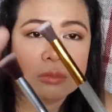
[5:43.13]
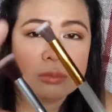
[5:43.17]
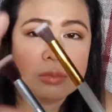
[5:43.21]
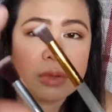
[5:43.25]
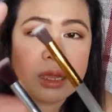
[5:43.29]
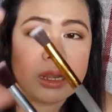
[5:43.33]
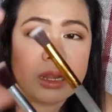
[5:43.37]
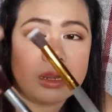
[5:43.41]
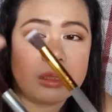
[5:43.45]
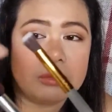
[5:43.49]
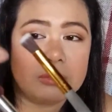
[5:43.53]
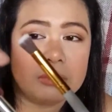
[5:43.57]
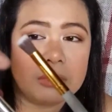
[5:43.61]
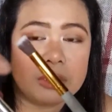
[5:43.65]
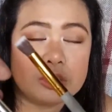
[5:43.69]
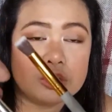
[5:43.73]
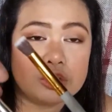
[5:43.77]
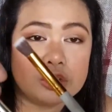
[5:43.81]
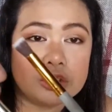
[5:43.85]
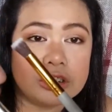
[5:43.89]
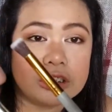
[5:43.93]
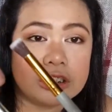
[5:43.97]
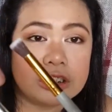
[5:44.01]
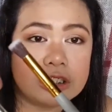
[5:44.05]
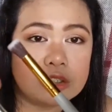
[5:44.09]
parang
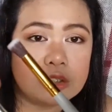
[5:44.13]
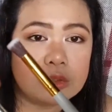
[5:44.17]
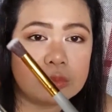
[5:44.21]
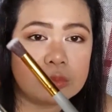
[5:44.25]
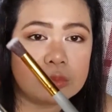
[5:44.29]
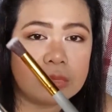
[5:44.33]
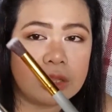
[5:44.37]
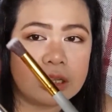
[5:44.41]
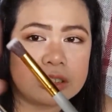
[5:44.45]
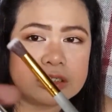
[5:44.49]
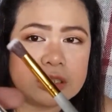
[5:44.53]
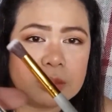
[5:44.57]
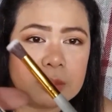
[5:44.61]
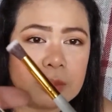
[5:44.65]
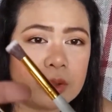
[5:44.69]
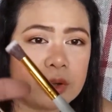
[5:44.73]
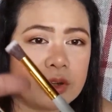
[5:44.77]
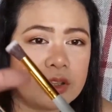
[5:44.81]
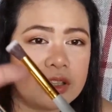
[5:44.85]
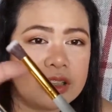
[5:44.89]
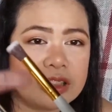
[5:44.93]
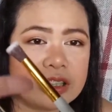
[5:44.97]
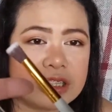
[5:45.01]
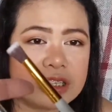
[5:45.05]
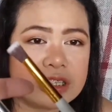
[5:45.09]
medyo iikom lang siya
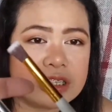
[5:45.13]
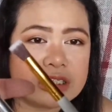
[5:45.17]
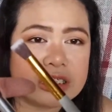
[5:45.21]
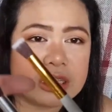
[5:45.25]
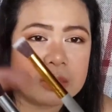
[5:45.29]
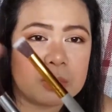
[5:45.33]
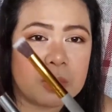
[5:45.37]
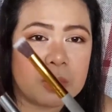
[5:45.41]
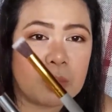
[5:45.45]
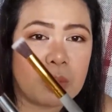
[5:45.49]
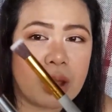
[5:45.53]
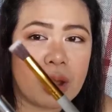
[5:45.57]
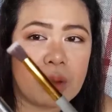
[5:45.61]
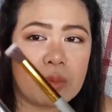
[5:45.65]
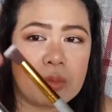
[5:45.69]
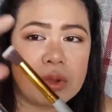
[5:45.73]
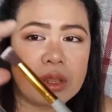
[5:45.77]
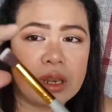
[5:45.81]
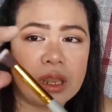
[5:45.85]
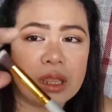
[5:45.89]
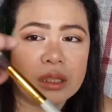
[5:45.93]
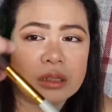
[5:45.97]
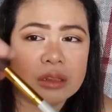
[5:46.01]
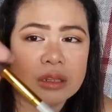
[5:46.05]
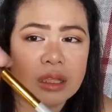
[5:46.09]
pero hindi siya
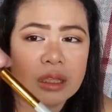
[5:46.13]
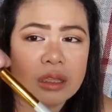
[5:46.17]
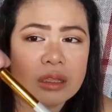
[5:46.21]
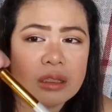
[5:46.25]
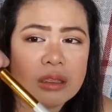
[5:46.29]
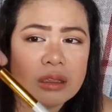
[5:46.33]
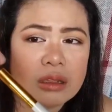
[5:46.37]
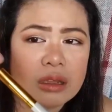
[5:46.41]
mawawala na